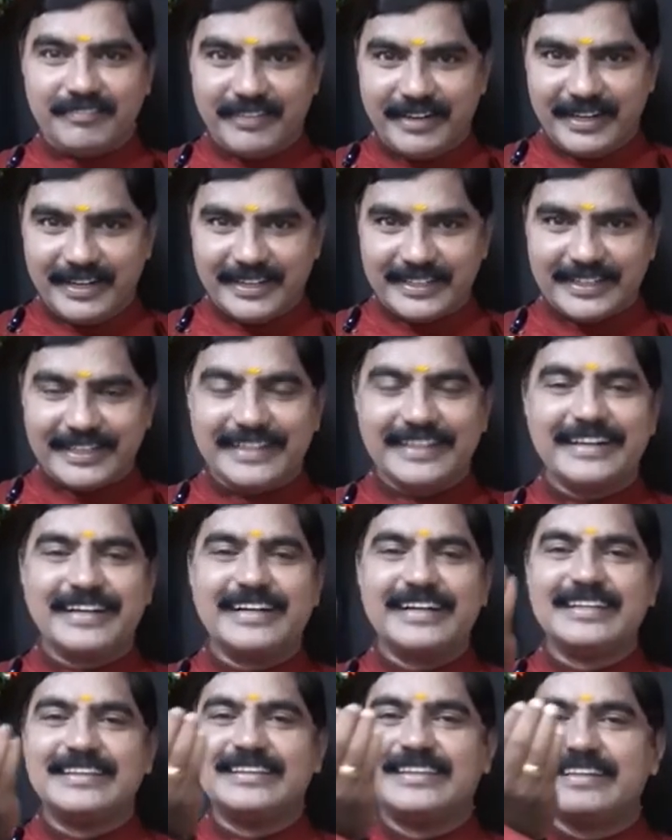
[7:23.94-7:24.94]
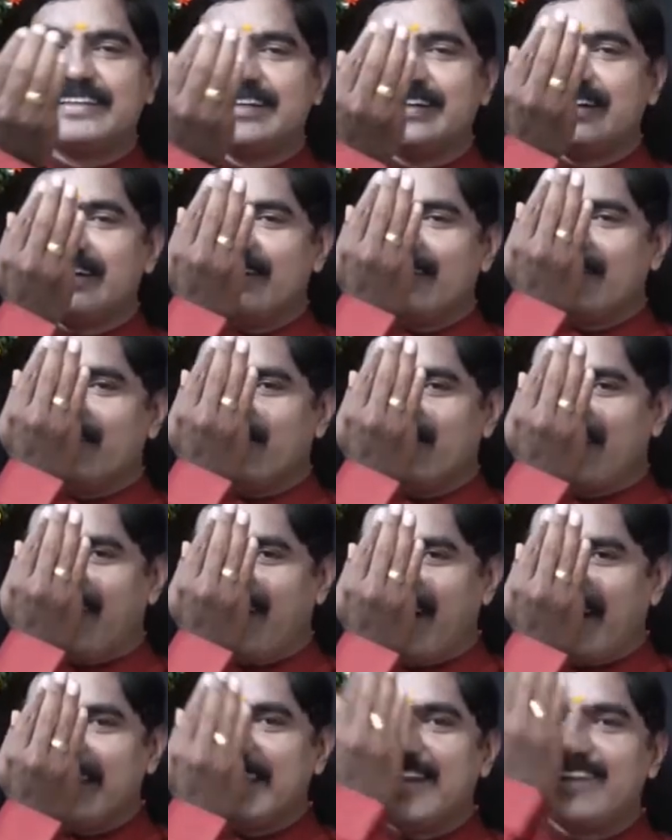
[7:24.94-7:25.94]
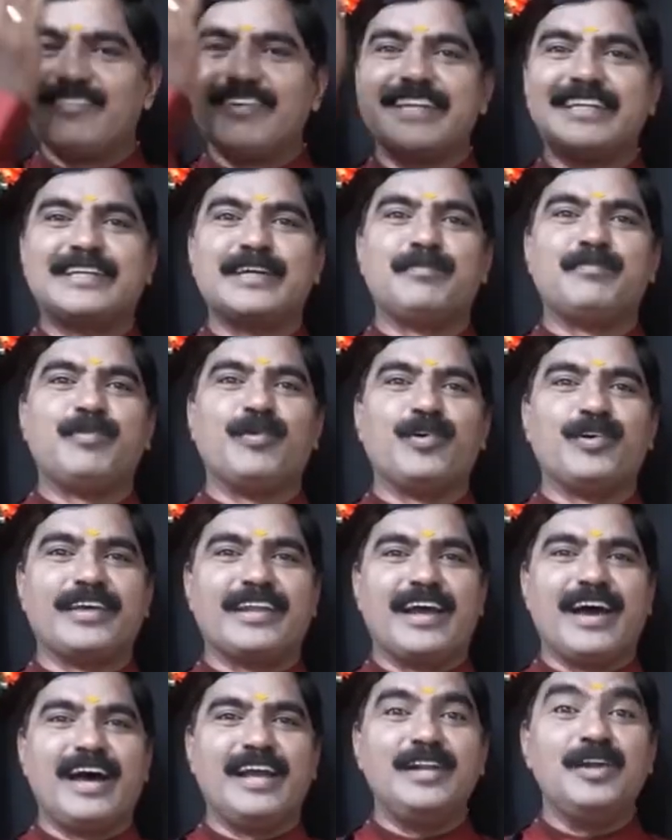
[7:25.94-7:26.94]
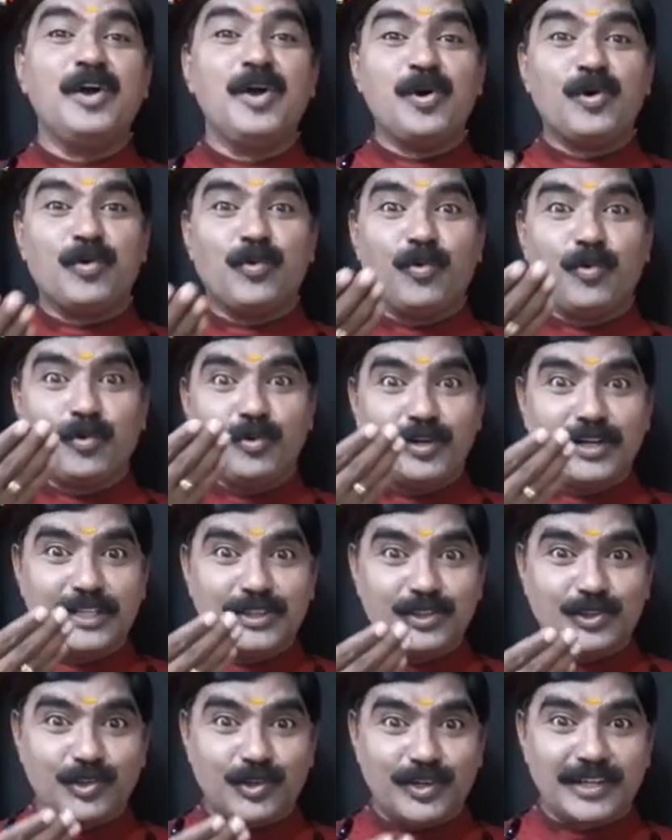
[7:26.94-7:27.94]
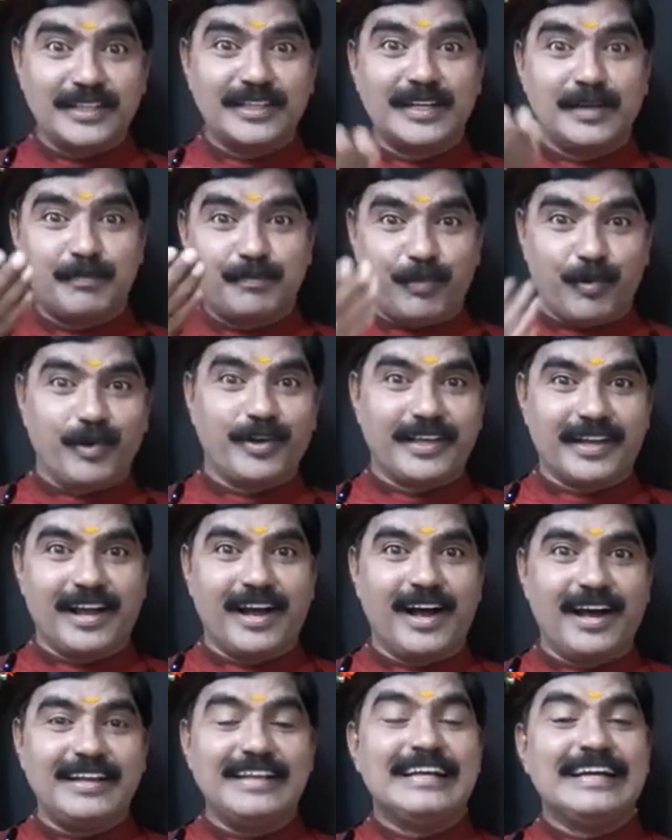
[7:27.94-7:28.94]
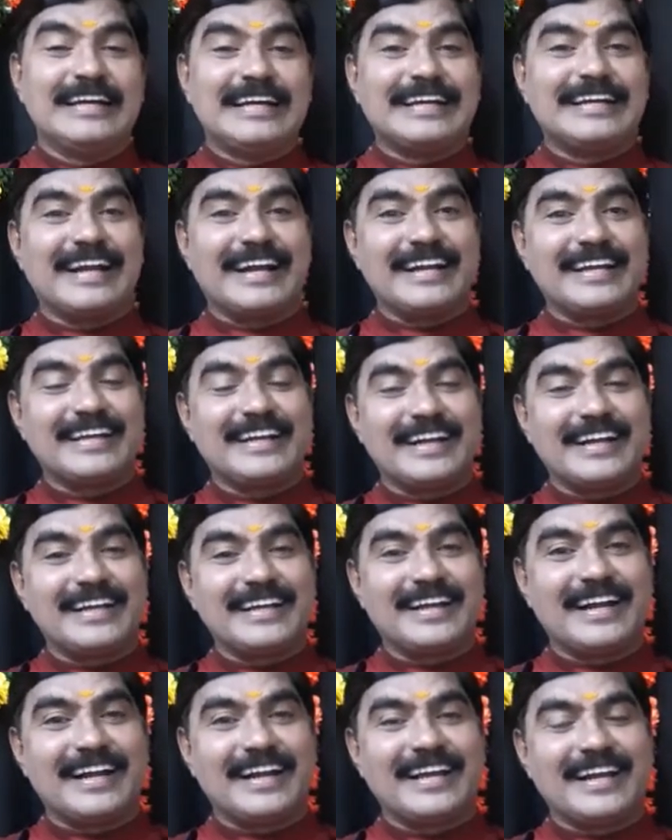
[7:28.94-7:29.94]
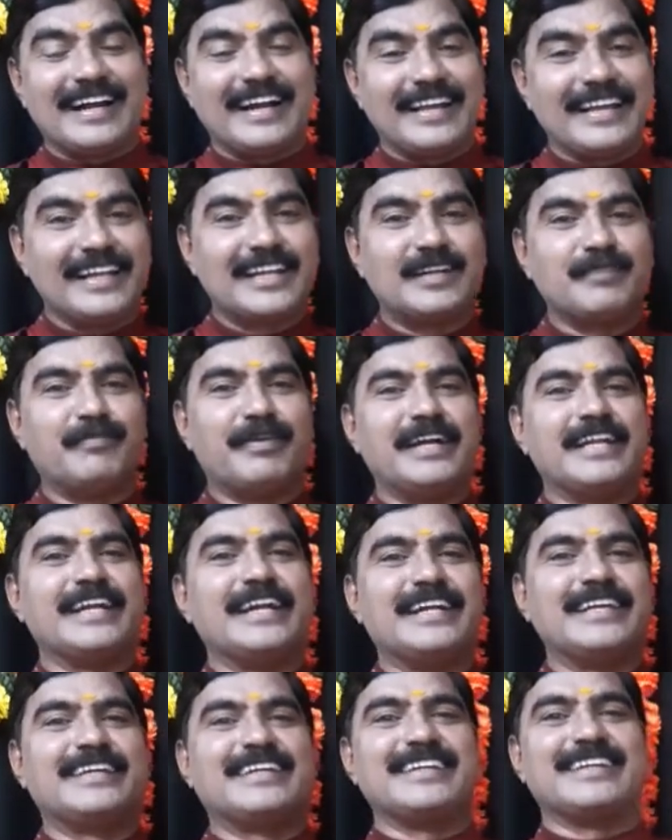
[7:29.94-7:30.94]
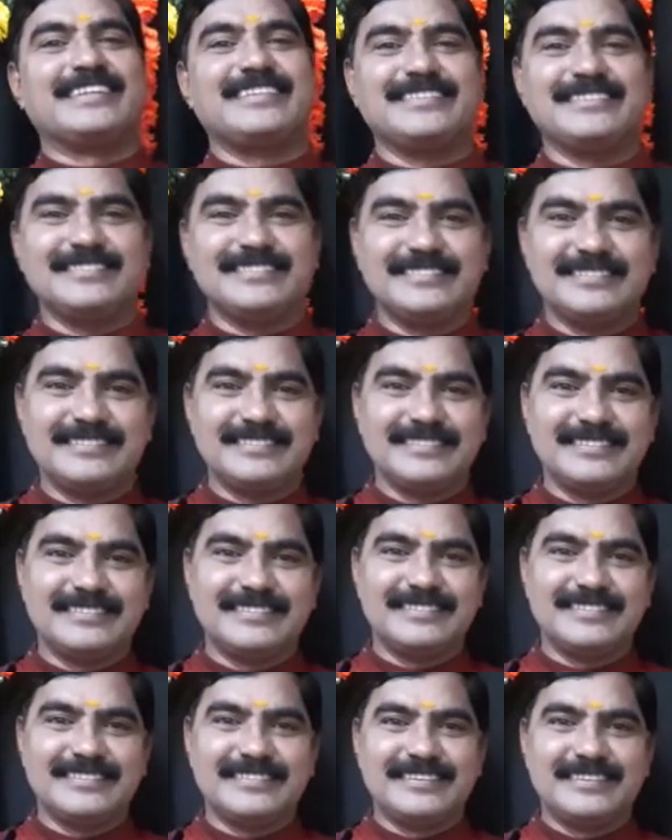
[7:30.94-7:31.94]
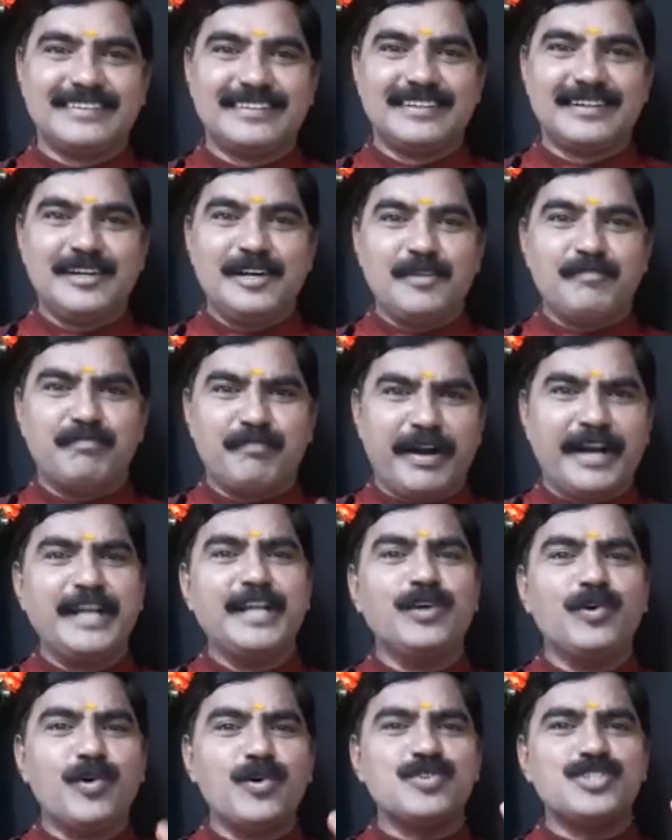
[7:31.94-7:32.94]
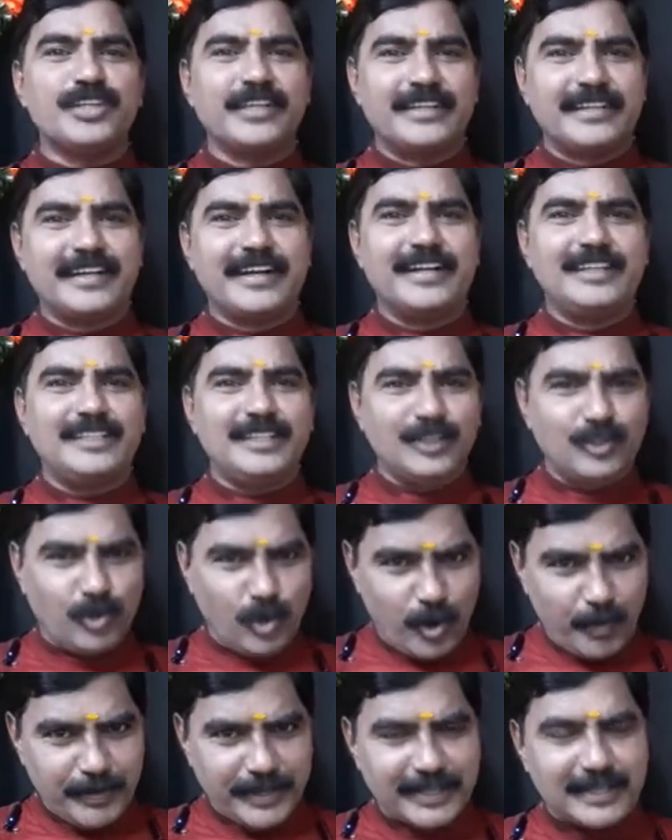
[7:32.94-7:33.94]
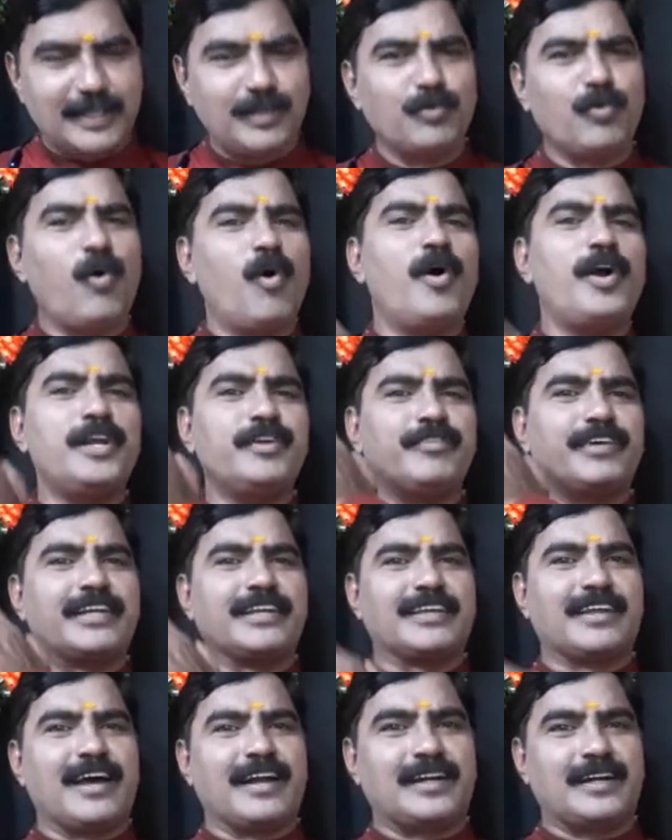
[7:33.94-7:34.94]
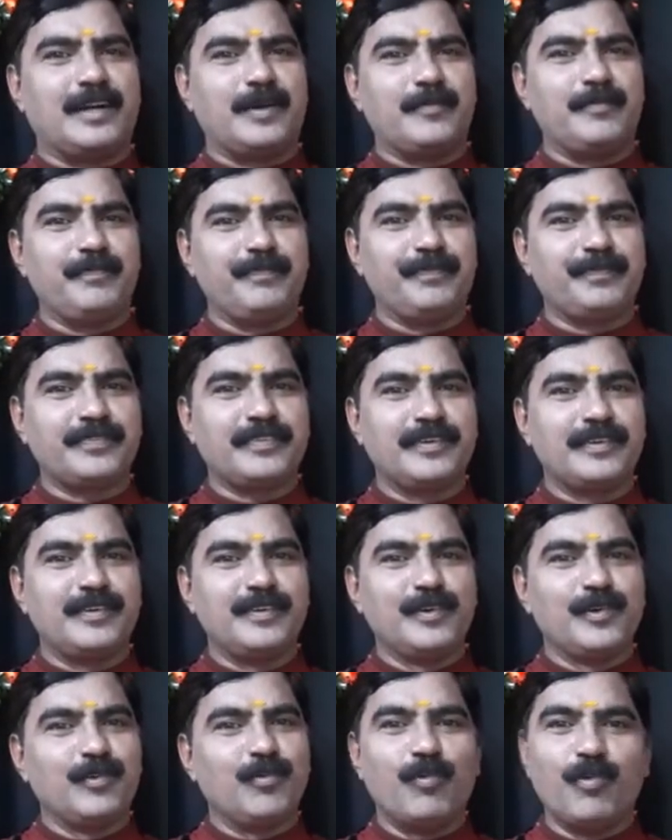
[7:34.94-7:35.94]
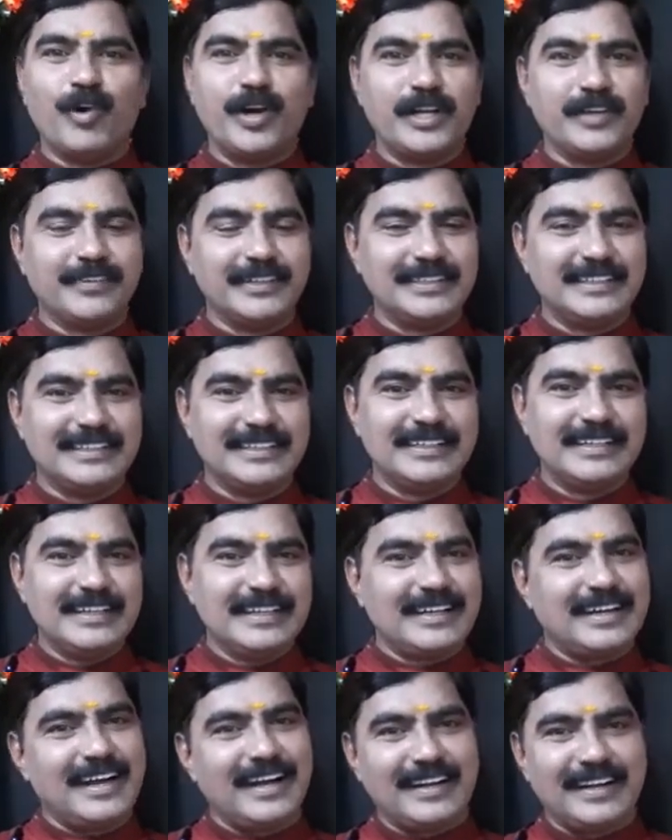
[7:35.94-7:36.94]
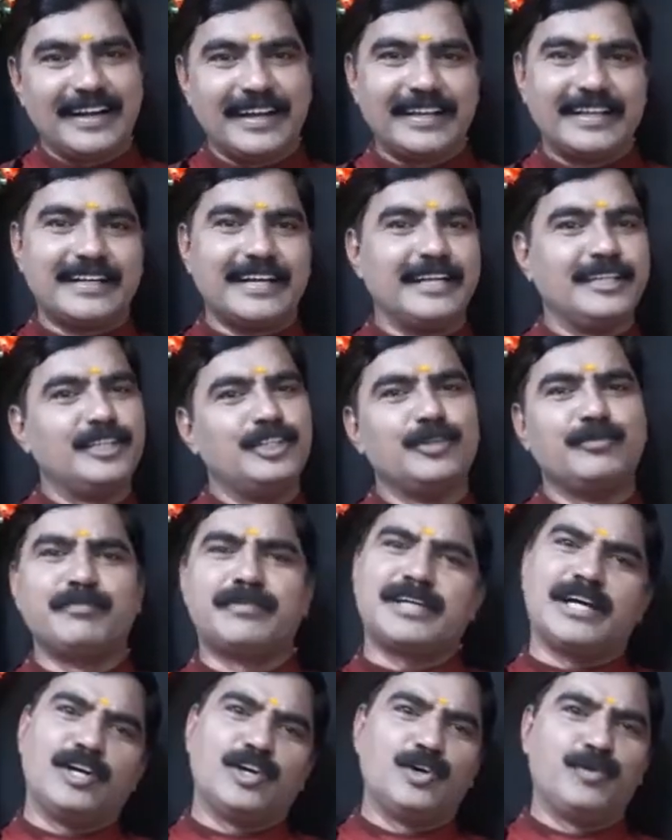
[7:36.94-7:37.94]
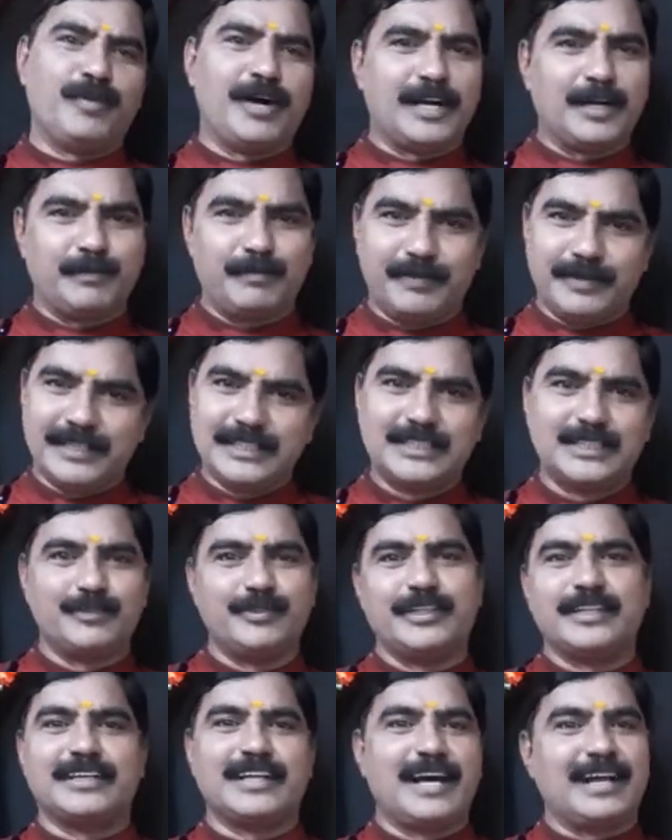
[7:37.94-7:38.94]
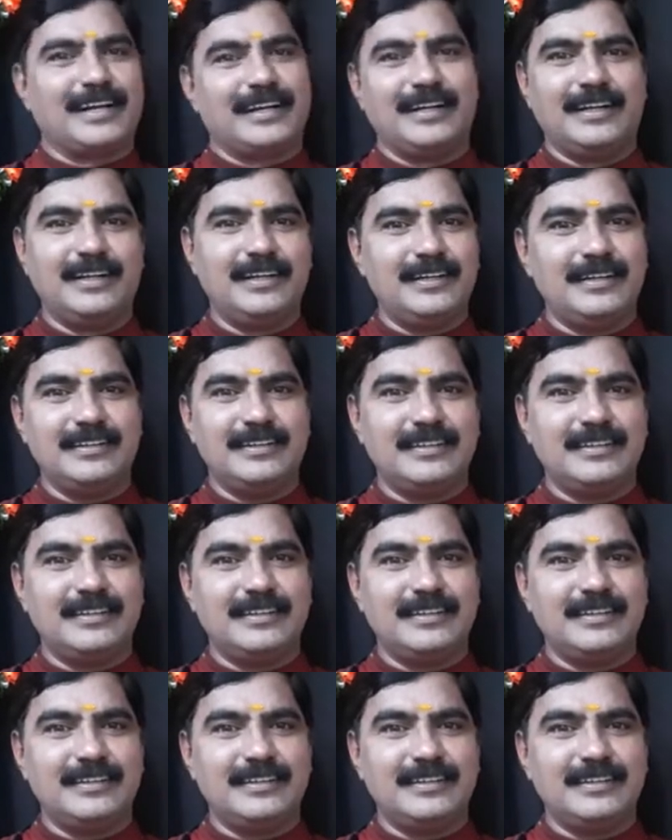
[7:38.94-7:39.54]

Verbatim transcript: வெண்ணையை எடுத்து வாயில் வைக்க போகிறான் உண்ண தொடங்க போகிறான் கன கன கன கன என்று மணி அடிக்கிறது மணி ஓசை கேட்டு கோபியர்கள் ஓடி வருகிறார்கள் ஓடி வந்து கண்ணனை கையும் களவுமாக பிடித்து விடுகிறார்கள்